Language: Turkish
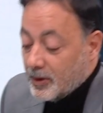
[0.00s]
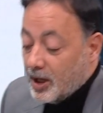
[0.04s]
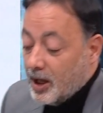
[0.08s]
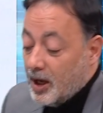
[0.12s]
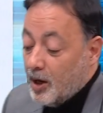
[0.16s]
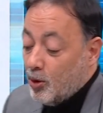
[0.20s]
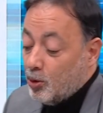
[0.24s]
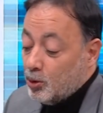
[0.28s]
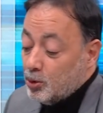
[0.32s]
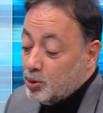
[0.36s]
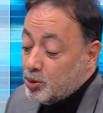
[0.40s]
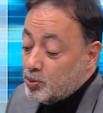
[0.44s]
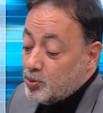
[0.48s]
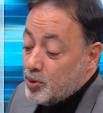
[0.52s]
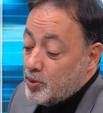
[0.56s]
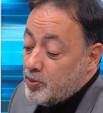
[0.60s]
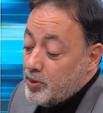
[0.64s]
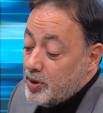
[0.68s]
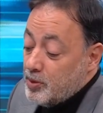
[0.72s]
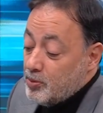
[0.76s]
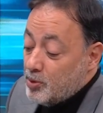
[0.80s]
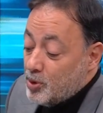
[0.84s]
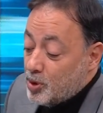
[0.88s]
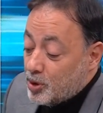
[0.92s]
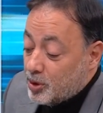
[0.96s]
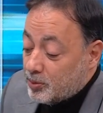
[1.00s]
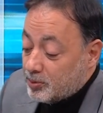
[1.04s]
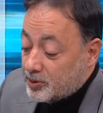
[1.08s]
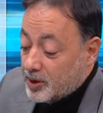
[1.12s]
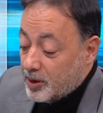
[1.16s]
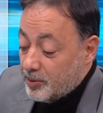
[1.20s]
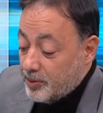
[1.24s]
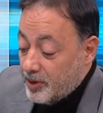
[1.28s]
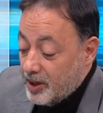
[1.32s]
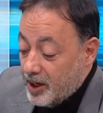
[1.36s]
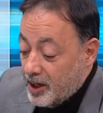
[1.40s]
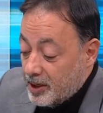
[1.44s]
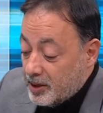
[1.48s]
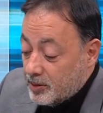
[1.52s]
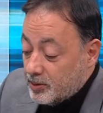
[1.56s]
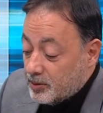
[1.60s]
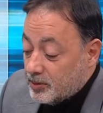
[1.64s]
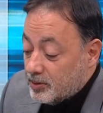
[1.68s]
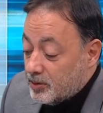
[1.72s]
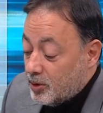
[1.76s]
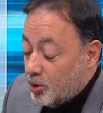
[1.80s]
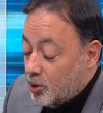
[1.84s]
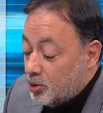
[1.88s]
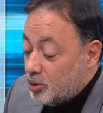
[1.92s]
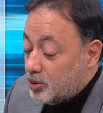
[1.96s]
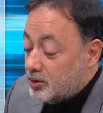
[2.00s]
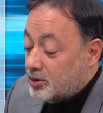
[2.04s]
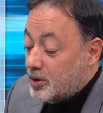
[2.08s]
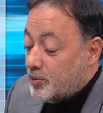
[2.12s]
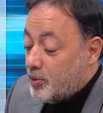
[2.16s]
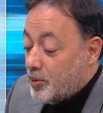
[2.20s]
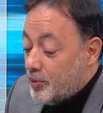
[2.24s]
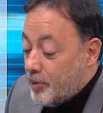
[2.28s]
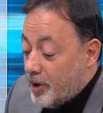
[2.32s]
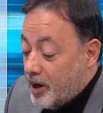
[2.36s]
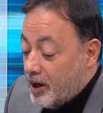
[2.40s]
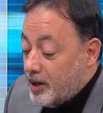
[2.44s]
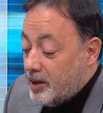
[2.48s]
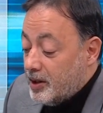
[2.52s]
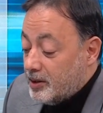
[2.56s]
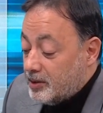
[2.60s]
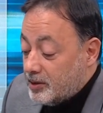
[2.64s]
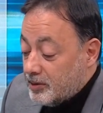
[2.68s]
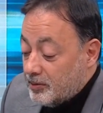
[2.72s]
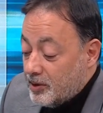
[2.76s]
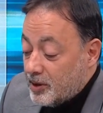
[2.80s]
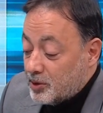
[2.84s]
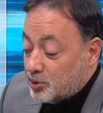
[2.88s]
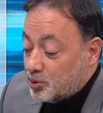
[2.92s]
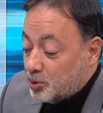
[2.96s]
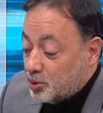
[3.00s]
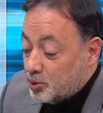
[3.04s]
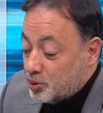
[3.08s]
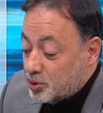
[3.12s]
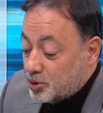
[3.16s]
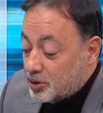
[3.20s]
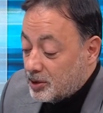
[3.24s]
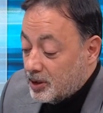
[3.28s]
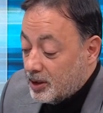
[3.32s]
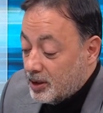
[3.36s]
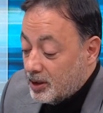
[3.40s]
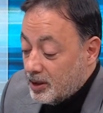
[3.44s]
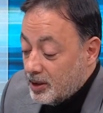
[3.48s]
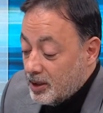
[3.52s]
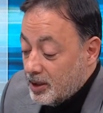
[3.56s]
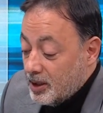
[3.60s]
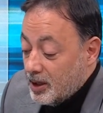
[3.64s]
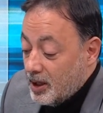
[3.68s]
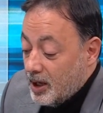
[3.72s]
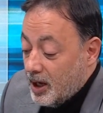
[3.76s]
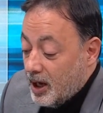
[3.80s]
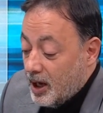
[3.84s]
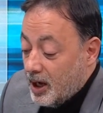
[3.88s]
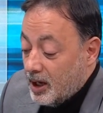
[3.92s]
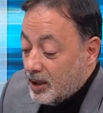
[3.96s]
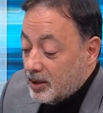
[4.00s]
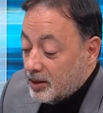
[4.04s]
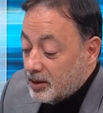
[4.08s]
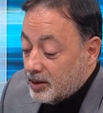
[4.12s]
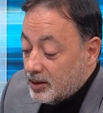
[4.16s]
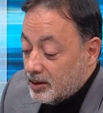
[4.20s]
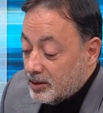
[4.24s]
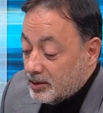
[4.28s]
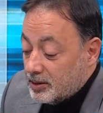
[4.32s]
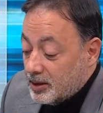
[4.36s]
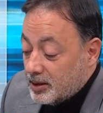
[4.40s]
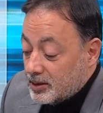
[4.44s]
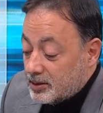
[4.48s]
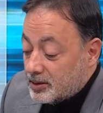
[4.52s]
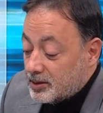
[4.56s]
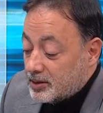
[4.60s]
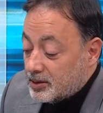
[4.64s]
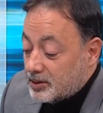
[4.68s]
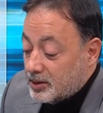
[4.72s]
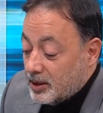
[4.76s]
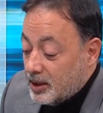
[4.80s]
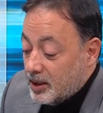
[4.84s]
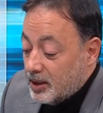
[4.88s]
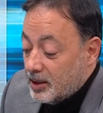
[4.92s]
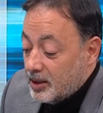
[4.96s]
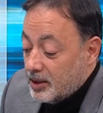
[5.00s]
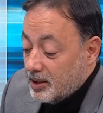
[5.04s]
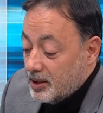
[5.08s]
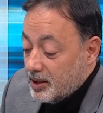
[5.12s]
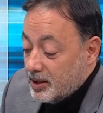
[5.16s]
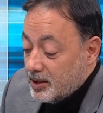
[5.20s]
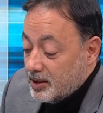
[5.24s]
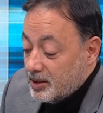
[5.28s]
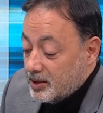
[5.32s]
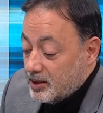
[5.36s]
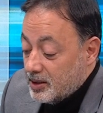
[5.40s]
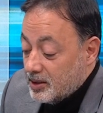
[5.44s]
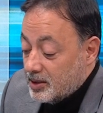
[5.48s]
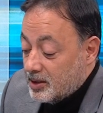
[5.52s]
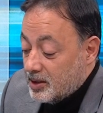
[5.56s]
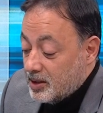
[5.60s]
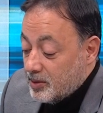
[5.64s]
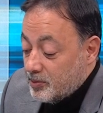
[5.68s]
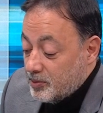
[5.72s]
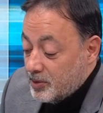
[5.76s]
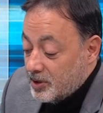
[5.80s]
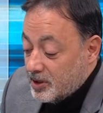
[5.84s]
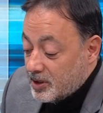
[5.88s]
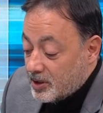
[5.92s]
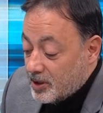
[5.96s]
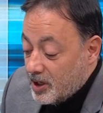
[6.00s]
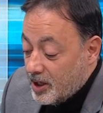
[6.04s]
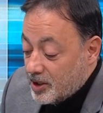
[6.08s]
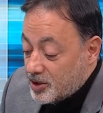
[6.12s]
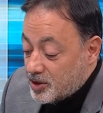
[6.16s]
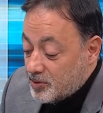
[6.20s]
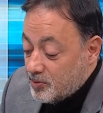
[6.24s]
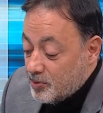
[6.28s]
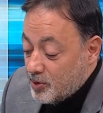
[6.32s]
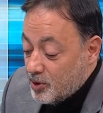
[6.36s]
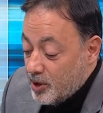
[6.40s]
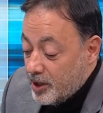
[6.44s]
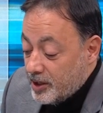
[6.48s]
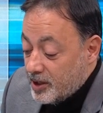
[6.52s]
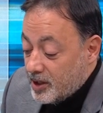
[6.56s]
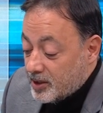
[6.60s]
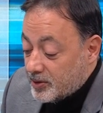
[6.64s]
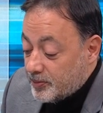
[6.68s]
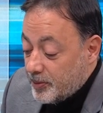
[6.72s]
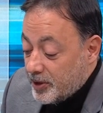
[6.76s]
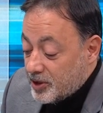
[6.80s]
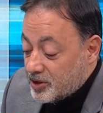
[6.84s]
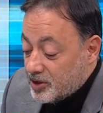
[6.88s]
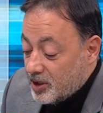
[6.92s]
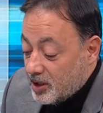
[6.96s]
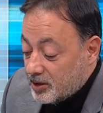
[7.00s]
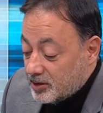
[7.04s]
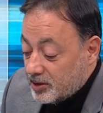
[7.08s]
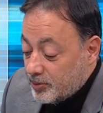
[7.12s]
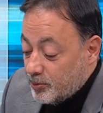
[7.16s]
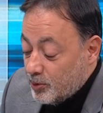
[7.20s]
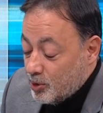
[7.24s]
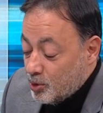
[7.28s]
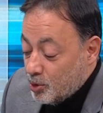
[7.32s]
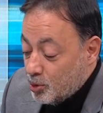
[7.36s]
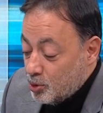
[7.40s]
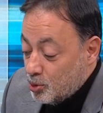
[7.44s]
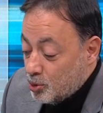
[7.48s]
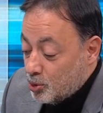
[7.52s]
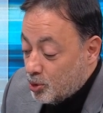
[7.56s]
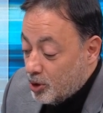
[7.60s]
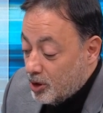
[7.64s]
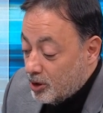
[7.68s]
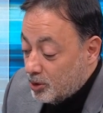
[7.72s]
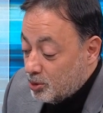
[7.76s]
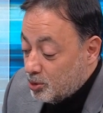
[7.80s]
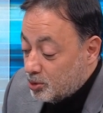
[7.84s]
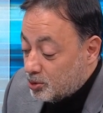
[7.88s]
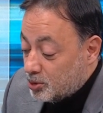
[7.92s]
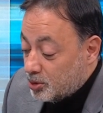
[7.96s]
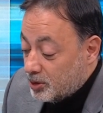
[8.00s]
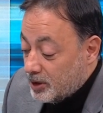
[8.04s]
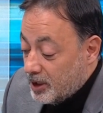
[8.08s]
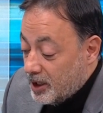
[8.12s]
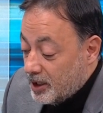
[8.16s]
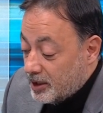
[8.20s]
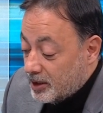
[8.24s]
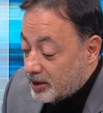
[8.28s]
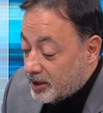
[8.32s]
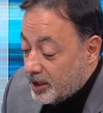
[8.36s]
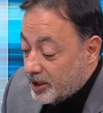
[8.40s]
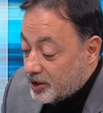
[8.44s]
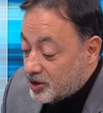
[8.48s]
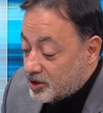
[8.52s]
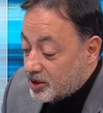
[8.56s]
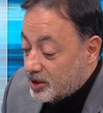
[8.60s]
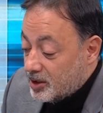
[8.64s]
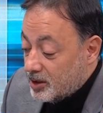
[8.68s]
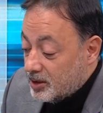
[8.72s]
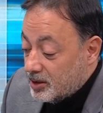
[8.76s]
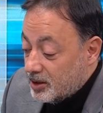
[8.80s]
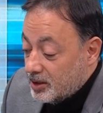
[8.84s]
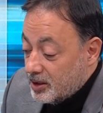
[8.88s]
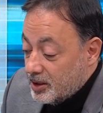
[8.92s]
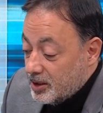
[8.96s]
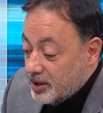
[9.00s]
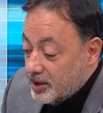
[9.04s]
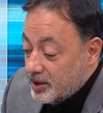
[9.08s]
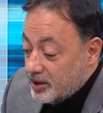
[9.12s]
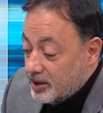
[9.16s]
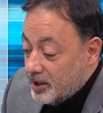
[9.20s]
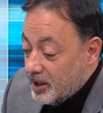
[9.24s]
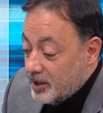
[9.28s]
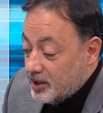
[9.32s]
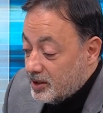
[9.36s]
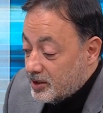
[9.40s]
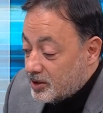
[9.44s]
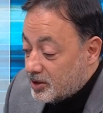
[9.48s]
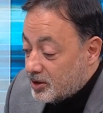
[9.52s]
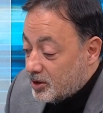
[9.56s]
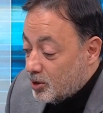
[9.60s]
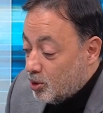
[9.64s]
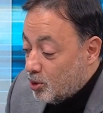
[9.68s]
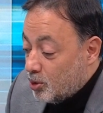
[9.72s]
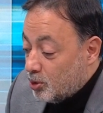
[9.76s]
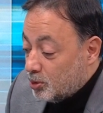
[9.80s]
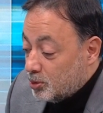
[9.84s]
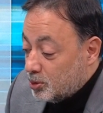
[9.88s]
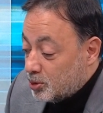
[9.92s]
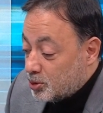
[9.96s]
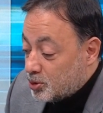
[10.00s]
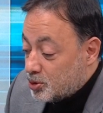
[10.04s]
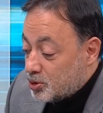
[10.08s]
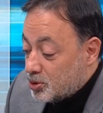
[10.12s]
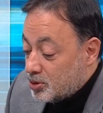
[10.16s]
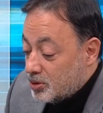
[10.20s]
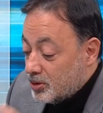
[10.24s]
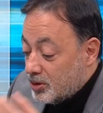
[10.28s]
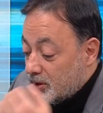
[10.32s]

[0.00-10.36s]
Ha, olur mu bilmiyorum tabii. Yani onun da bir maliyeti var sonuçta. Al e, Nasır'da e, kim bilir kaç milyon en az 5-6 milyon euro alıyordur. Yani kaça gelir ne olur?